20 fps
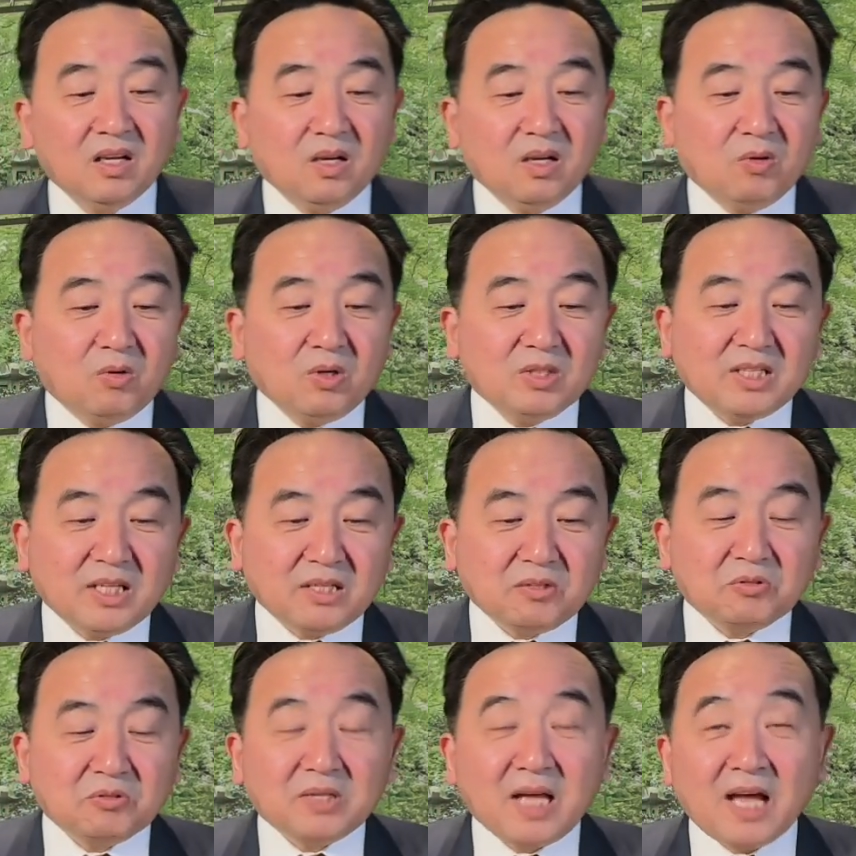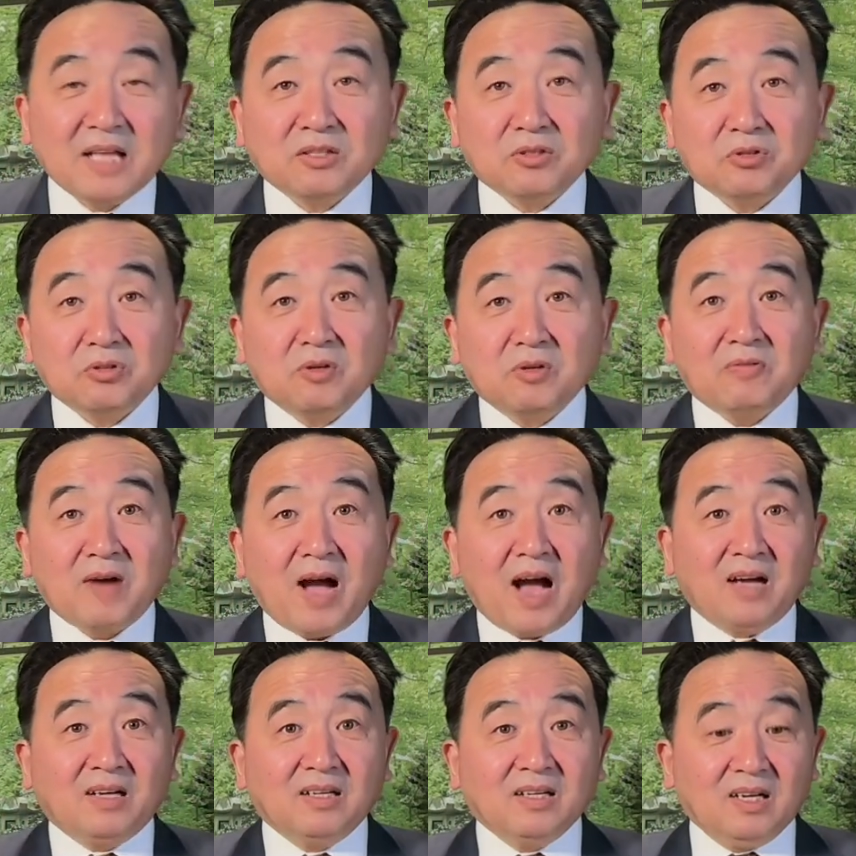我借助他的说
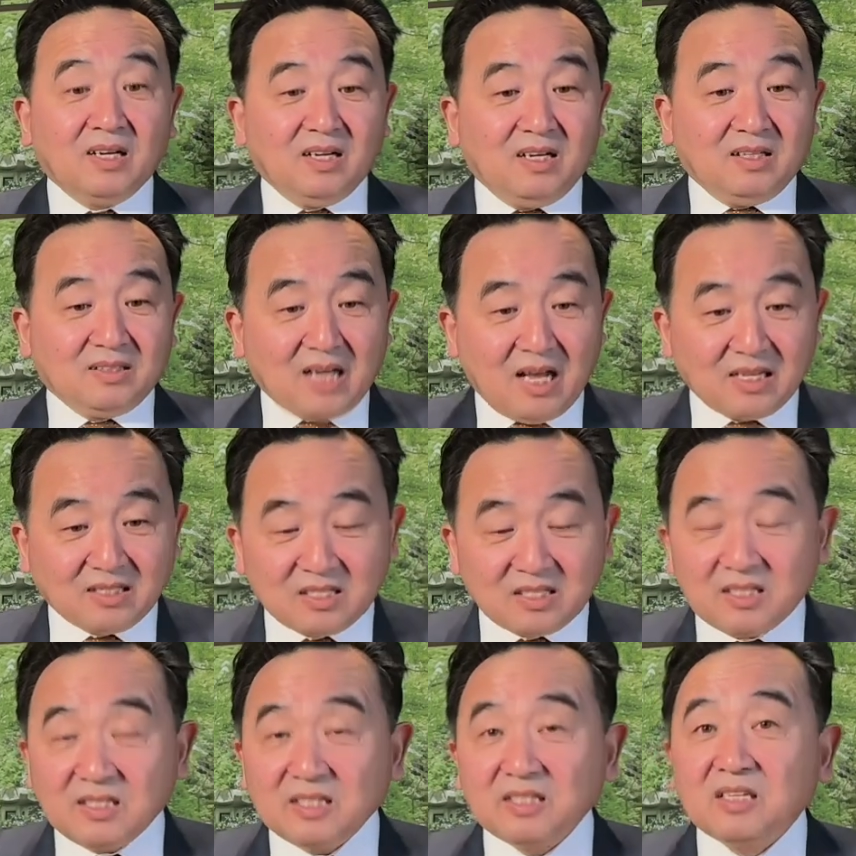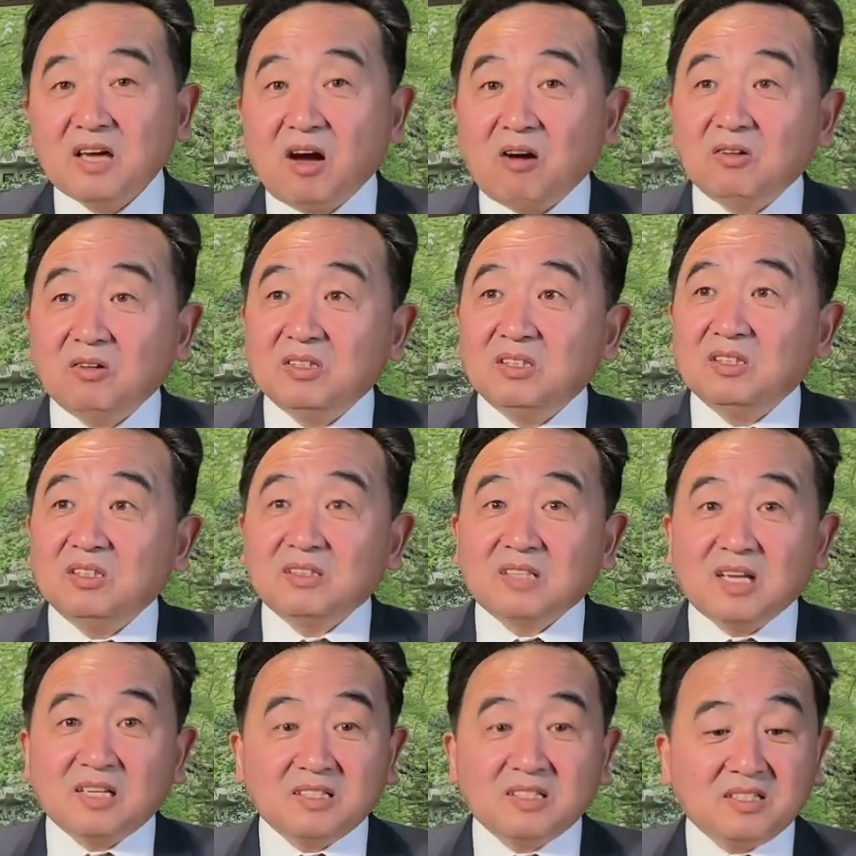法，他自己巧合，
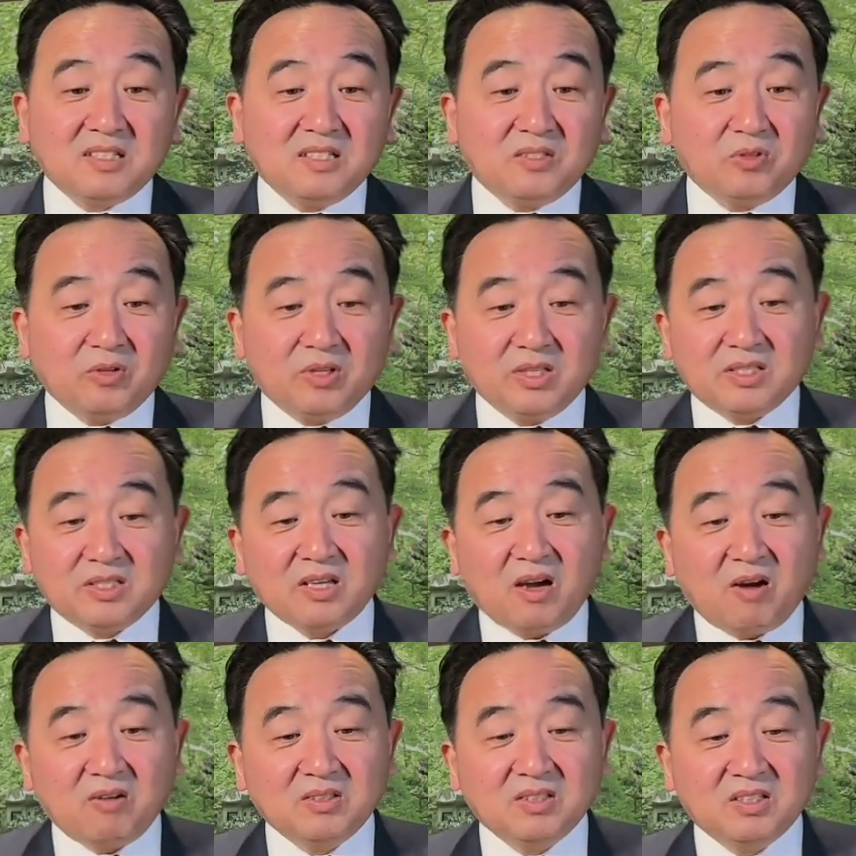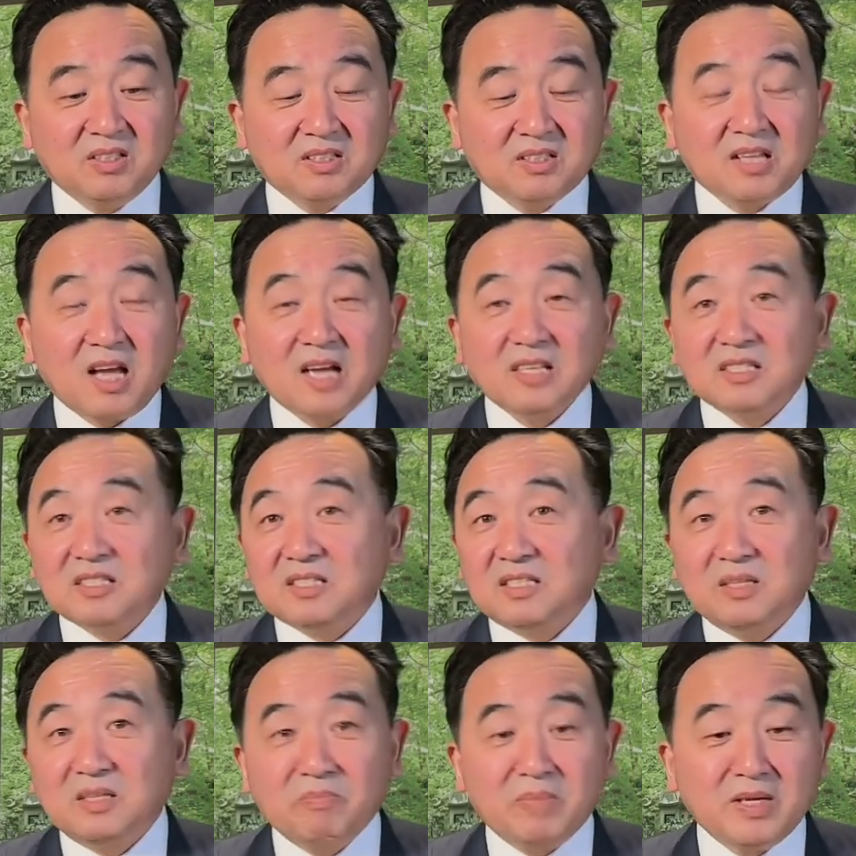他自己觉得巧合，他自
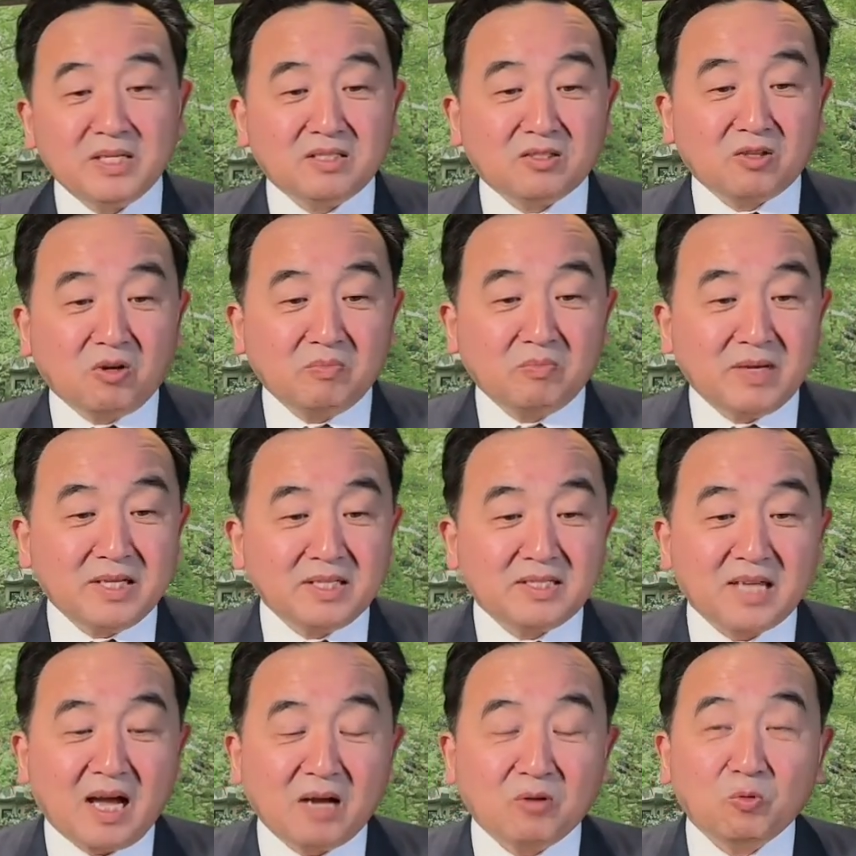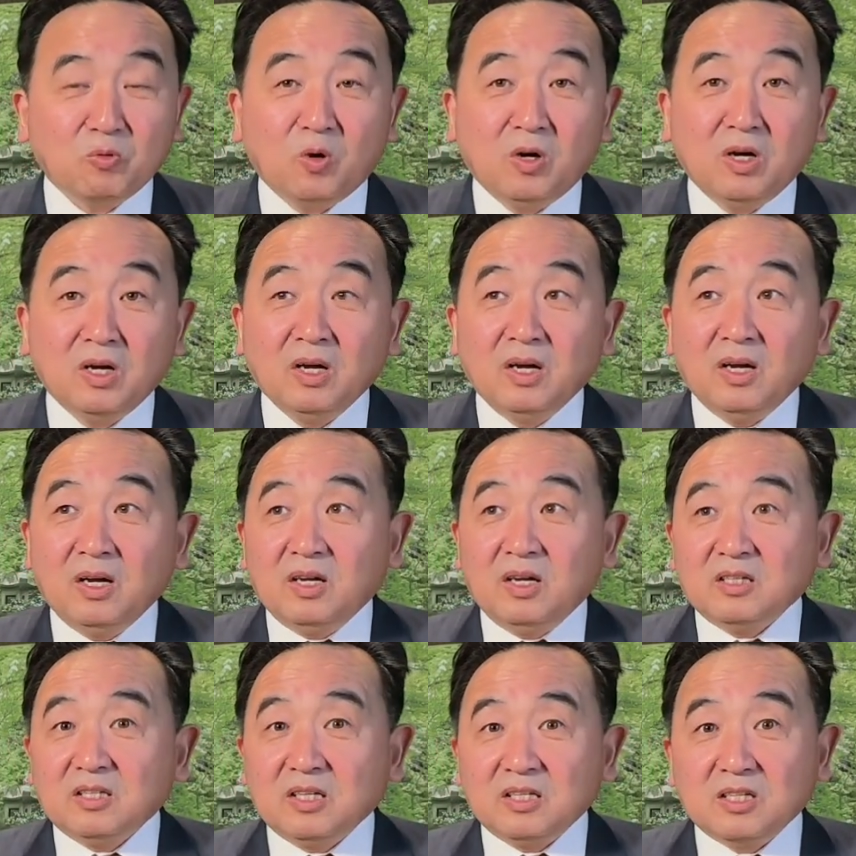己没从没想过
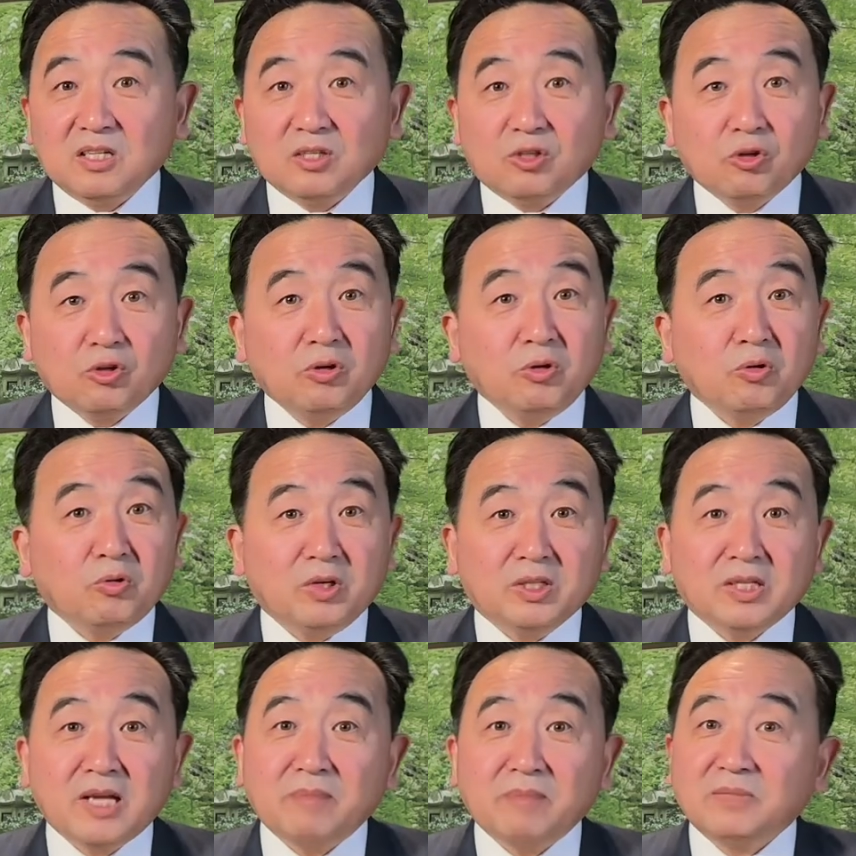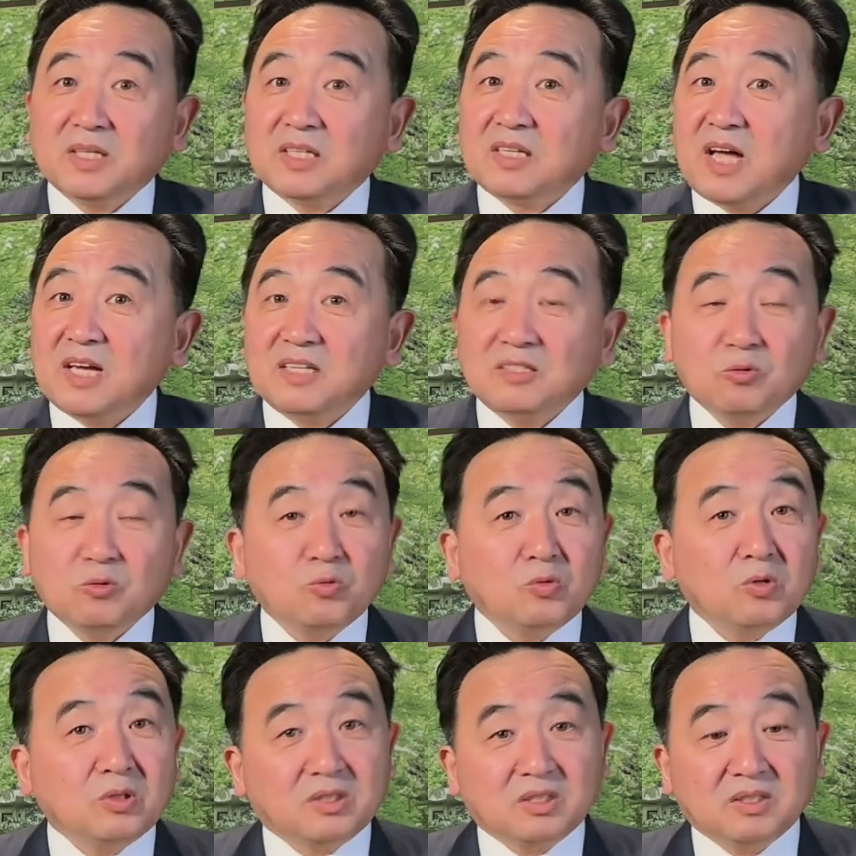这是摧毁他们的开始
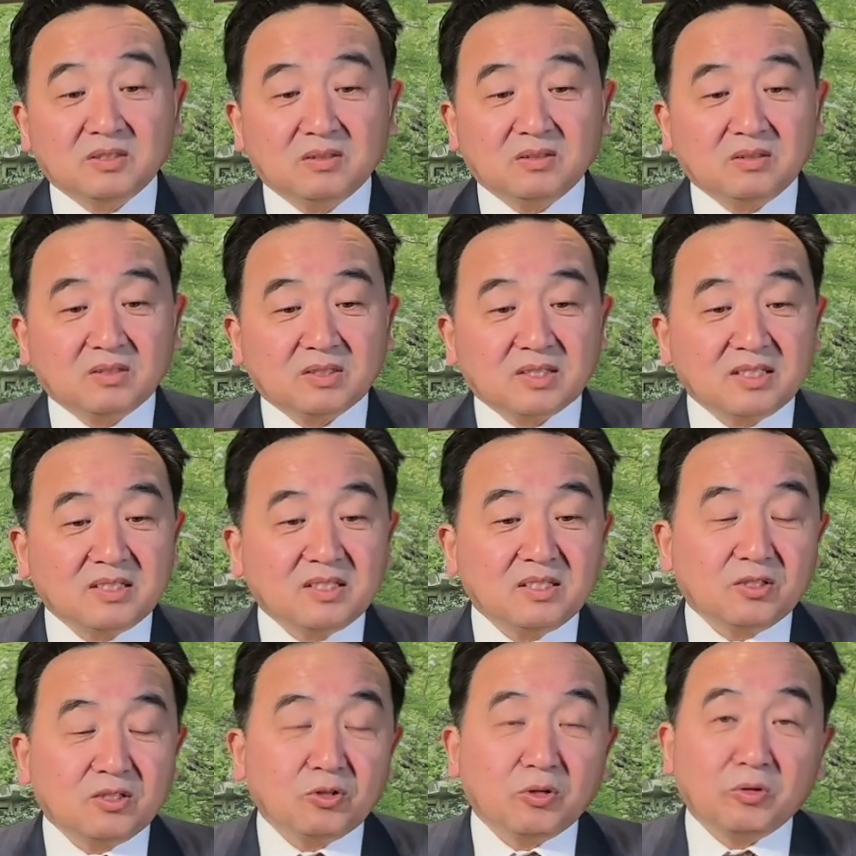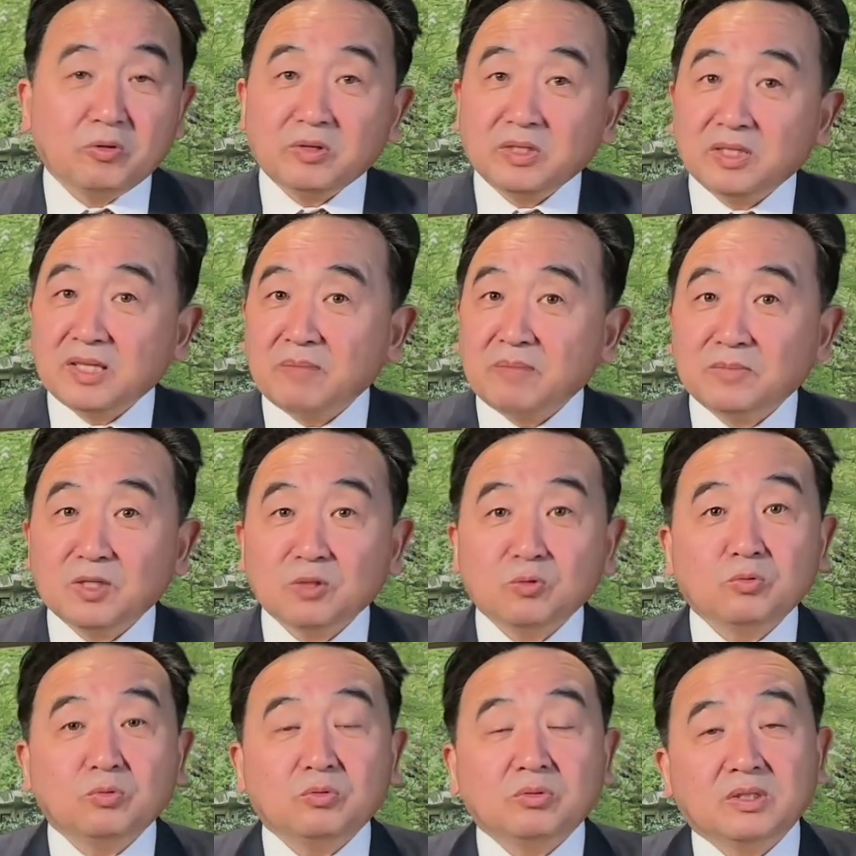过程，这是摧毁他们的
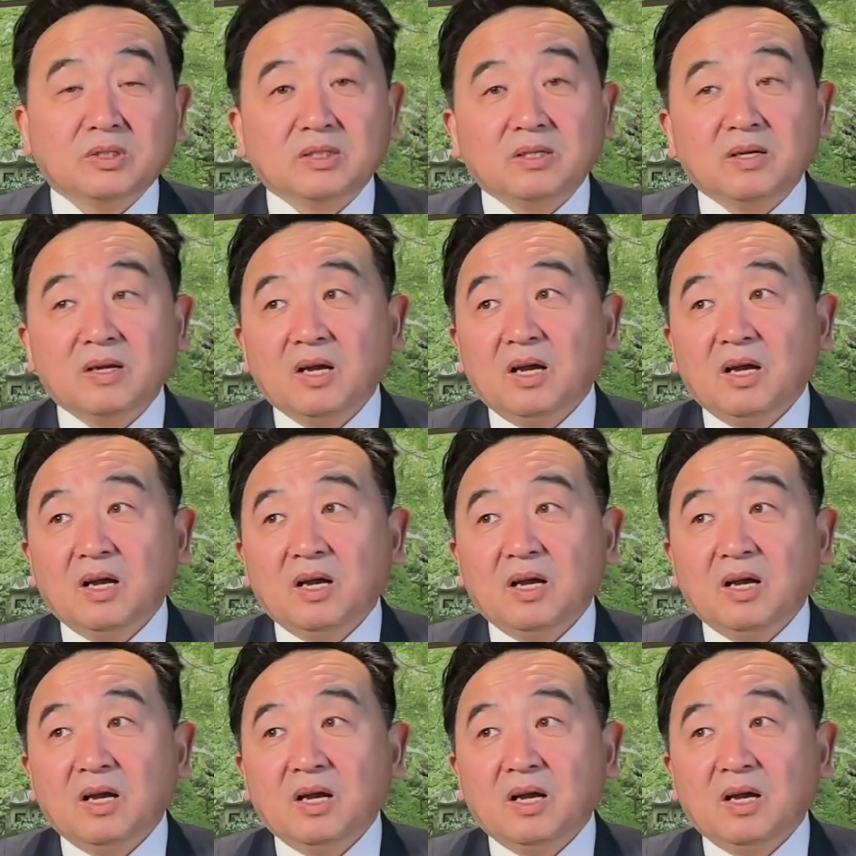故事。